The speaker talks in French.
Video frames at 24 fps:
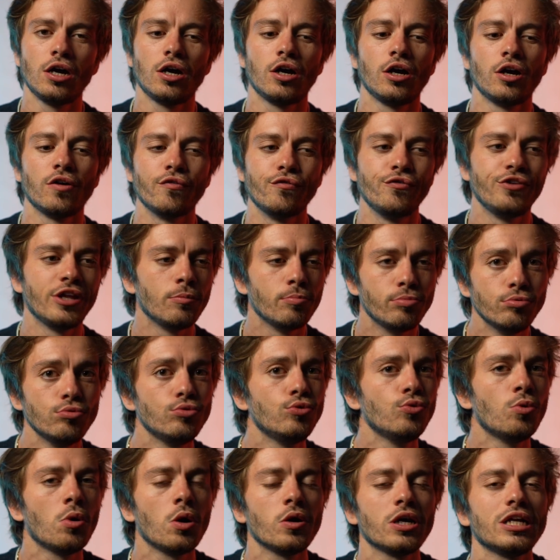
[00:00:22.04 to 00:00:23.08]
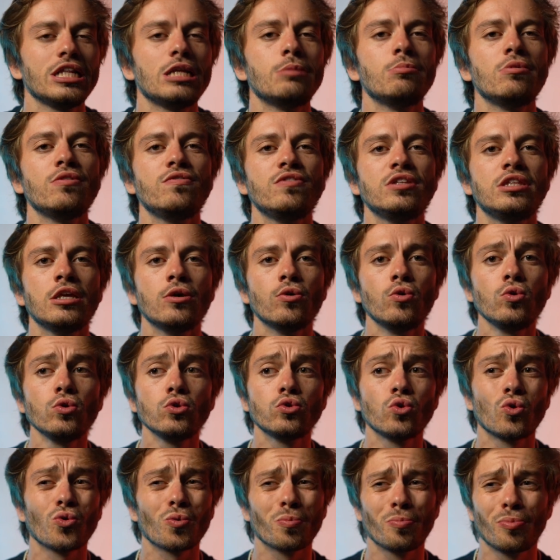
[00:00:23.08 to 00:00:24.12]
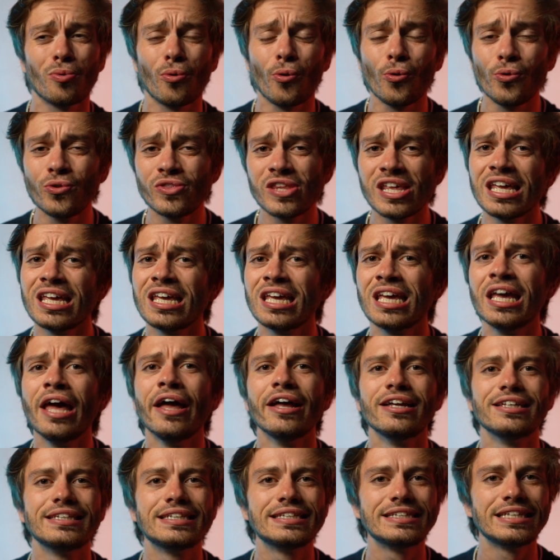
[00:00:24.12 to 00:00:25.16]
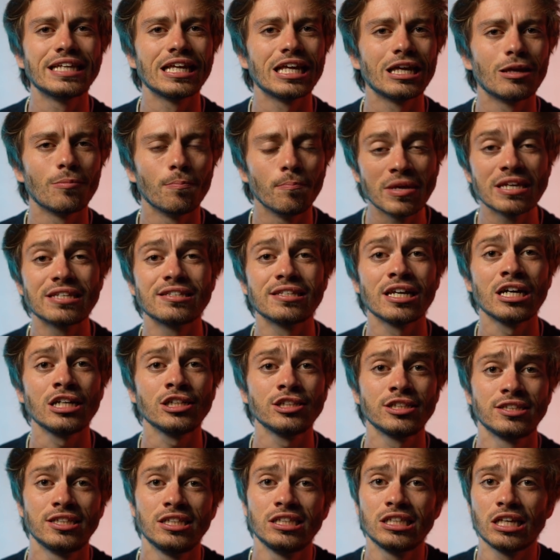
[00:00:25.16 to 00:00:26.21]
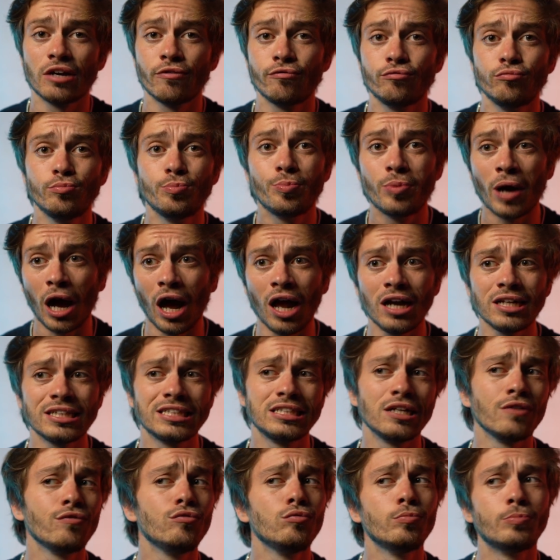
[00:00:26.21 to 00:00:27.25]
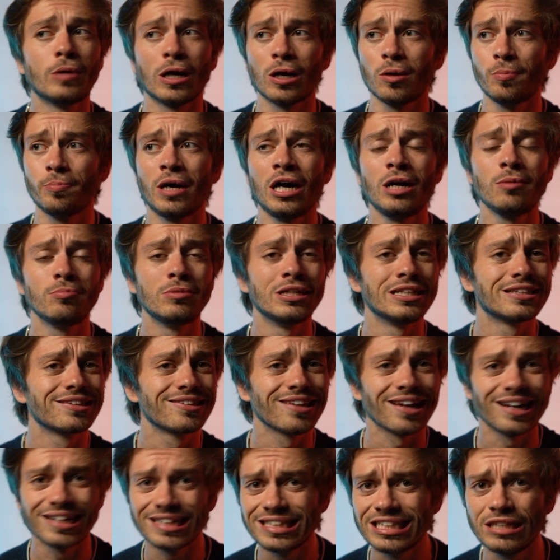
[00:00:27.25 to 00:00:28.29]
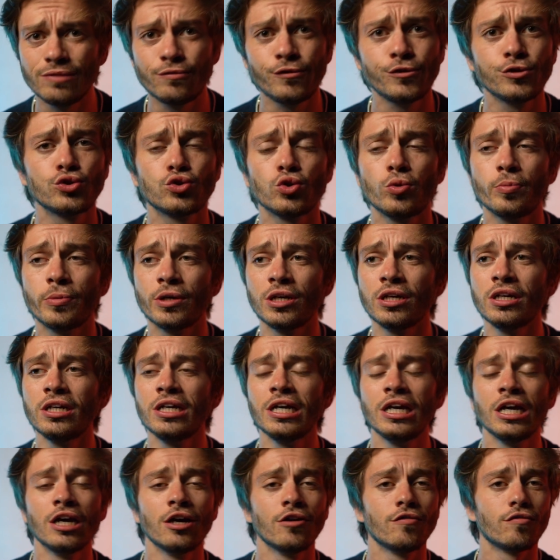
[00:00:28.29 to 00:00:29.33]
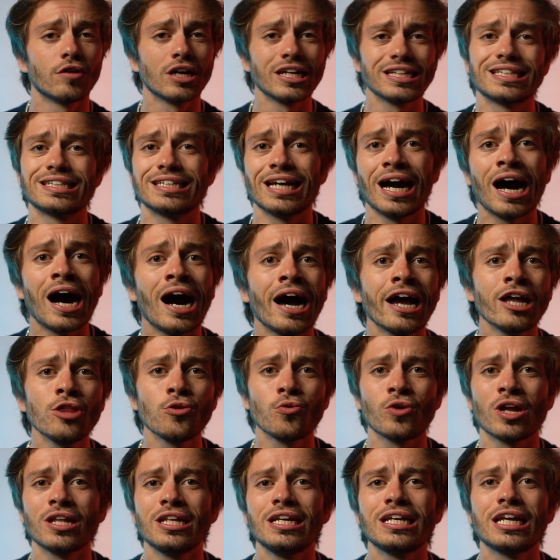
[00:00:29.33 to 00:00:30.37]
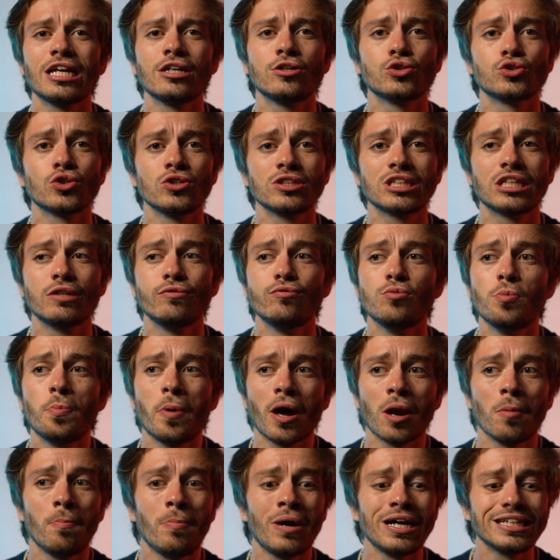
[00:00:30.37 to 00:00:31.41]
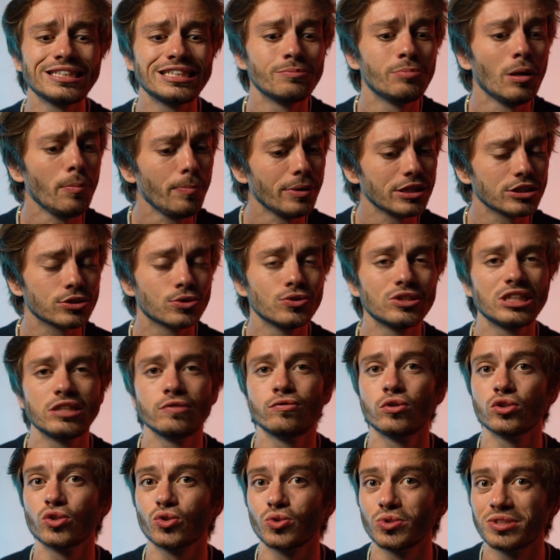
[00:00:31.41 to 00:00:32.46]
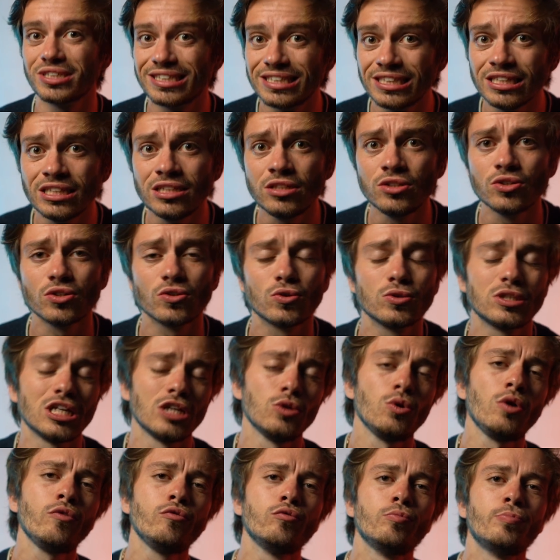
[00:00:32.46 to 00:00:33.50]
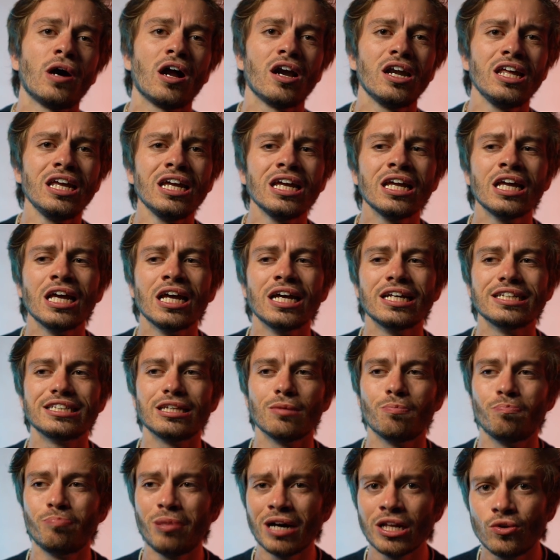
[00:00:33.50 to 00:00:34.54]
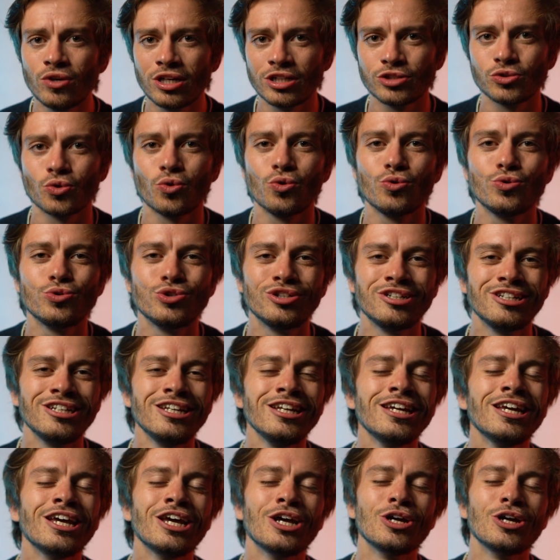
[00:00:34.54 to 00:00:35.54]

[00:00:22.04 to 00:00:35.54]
Euh, vous êtes beaucoup à regarder mes vidéos, donc prenez ces messages si ça vous parle. Si ça ne vous parle pas, ben, tracez votre chemin. Voilà, ça sert à rien de regarder quelque chose qui ne vous parle pas. n'est pas parce que c'est votre signe que ça doit vous parler. C'est pas de l'astrologie.